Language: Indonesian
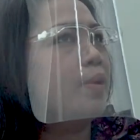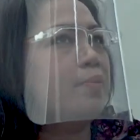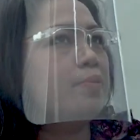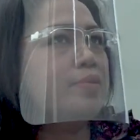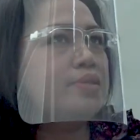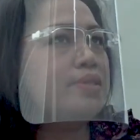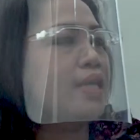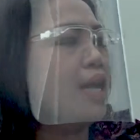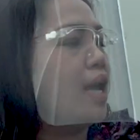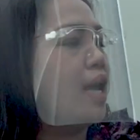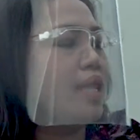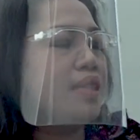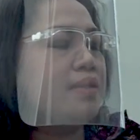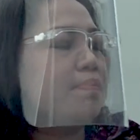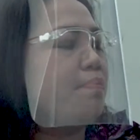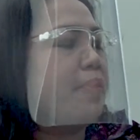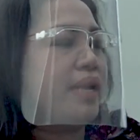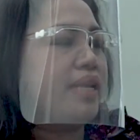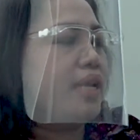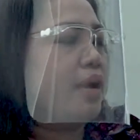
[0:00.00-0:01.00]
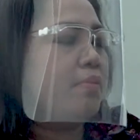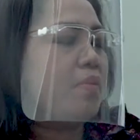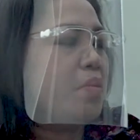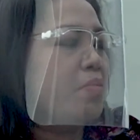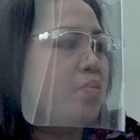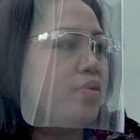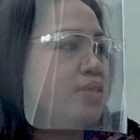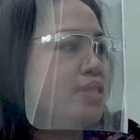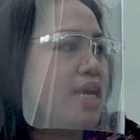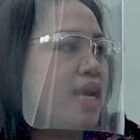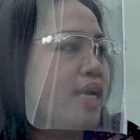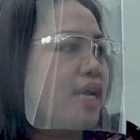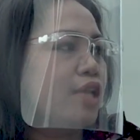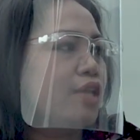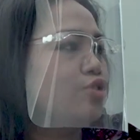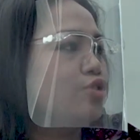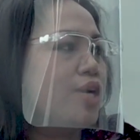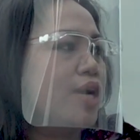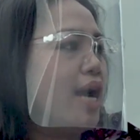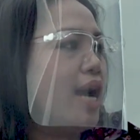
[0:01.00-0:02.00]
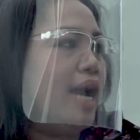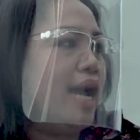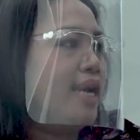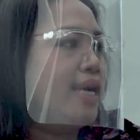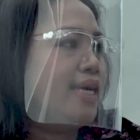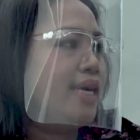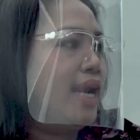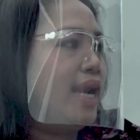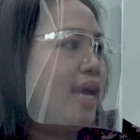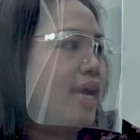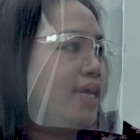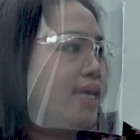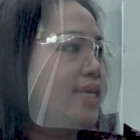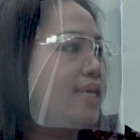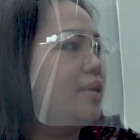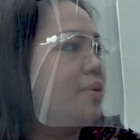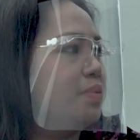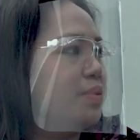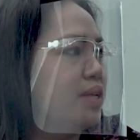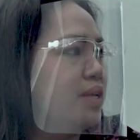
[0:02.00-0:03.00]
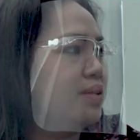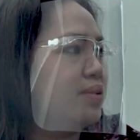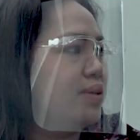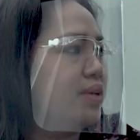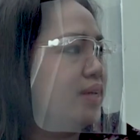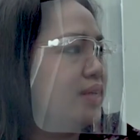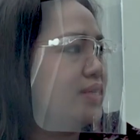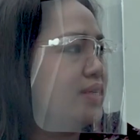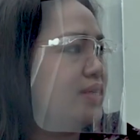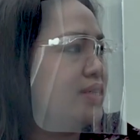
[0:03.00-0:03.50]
Perpustakaan tempat yang membosankan sudah nggak ada lagi begitu. Ya?